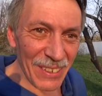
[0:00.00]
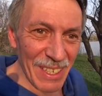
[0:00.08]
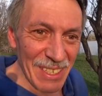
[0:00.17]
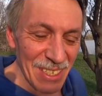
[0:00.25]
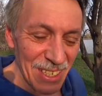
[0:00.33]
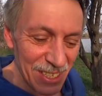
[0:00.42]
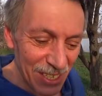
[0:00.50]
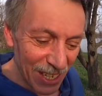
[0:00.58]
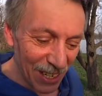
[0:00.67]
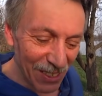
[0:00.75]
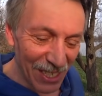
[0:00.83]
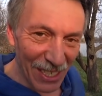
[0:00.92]
у нас
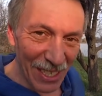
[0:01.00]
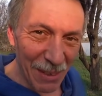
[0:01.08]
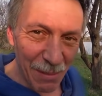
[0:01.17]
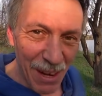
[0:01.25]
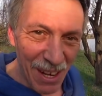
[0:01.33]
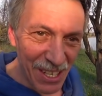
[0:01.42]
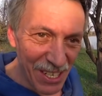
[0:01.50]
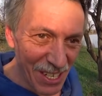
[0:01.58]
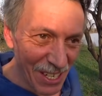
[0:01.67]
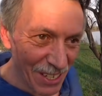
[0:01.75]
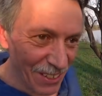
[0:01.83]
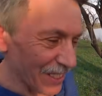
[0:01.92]
красавцы,
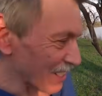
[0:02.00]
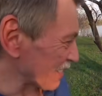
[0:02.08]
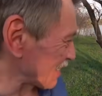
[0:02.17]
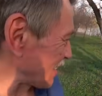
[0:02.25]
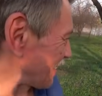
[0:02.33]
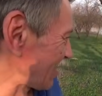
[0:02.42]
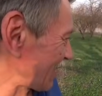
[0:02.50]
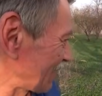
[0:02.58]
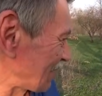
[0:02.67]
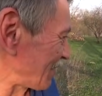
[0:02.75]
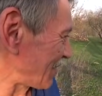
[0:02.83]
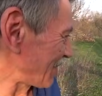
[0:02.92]
домашние уже стали.
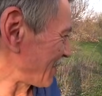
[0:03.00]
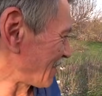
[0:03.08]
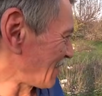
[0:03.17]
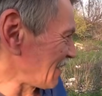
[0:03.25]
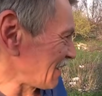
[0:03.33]
О,